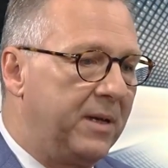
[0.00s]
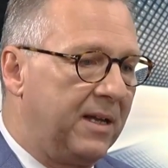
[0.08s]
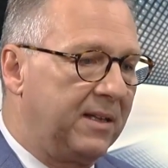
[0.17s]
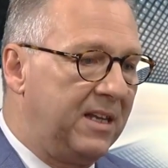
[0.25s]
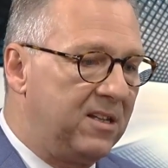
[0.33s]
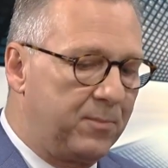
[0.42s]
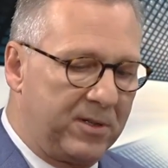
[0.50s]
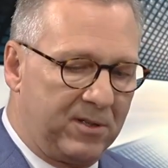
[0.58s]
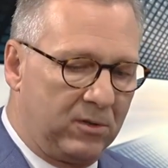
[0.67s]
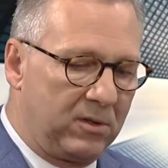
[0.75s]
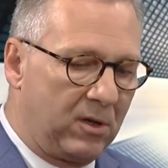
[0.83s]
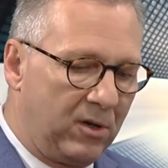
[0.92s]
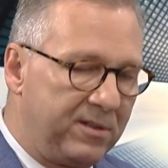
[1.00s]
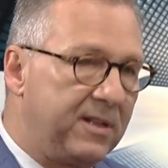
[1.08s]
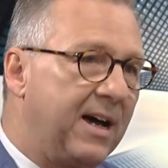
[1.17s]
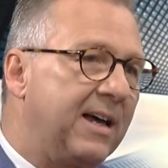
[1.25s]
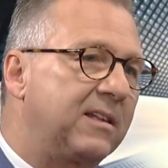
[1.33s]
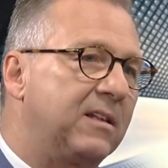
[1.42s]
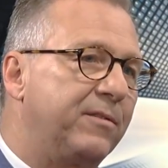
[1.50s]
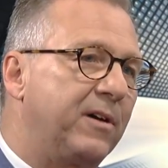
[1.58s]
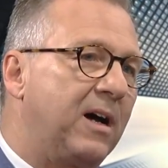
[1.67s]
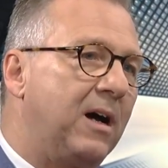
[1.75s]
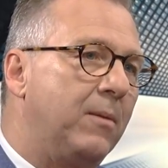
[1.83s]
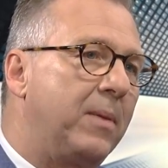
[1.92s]
Wir haben insbesondere unsere
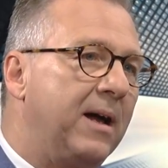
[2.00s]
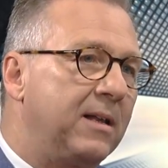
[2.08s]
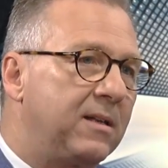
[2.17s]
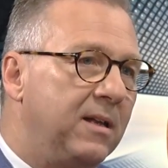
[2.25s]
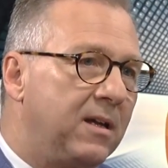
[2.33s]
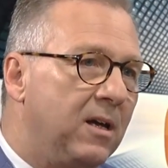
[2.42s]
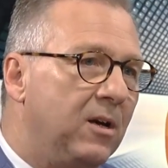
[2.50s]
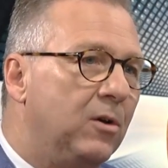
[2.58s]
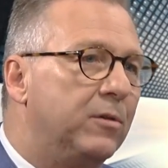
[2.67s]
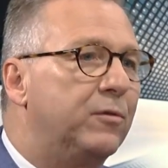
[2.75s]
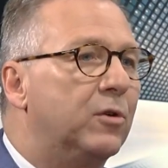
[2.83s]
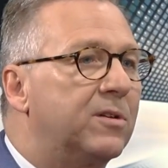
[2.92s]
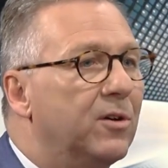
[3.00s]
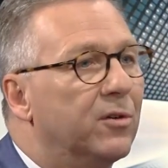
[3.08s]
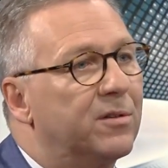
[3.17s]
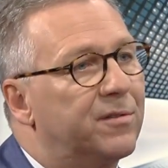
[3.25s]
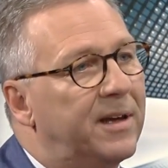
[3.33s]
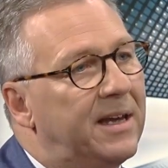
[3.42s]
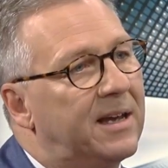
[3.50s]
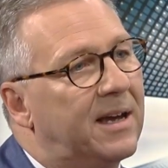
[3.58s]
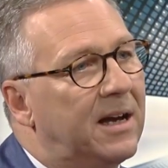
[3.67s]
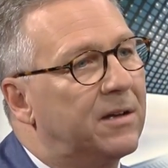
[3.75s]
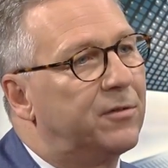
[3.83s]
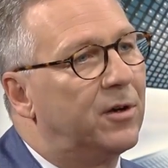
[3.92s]
Datenverarbeitung und
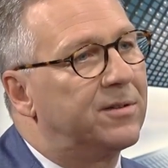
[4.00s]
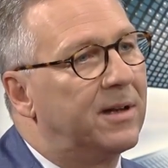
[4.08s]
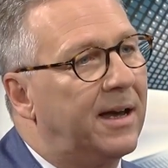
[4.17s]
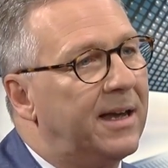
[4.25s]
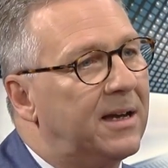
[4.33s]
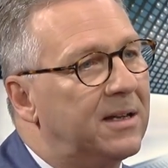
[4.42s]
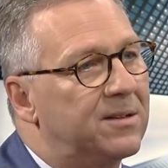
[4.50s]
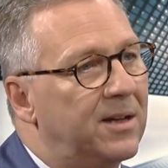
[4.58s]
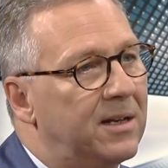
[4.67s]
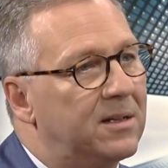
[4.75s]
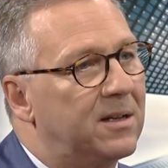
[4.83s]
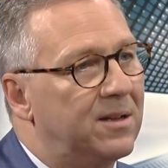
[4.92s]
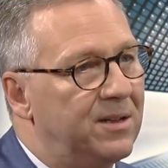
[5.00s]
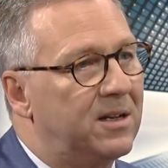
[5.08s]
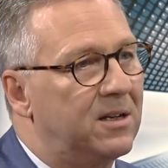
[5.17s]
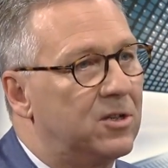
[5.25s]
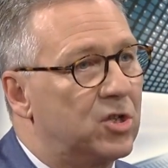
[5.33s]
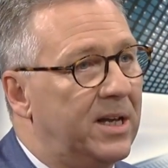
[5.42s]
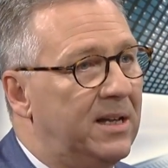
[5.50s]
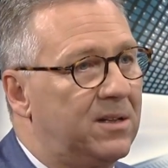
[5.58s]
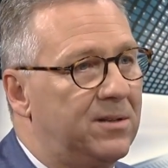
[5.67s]
Funktionsfähigkeit von unseren Rechenzentren sichergestellt.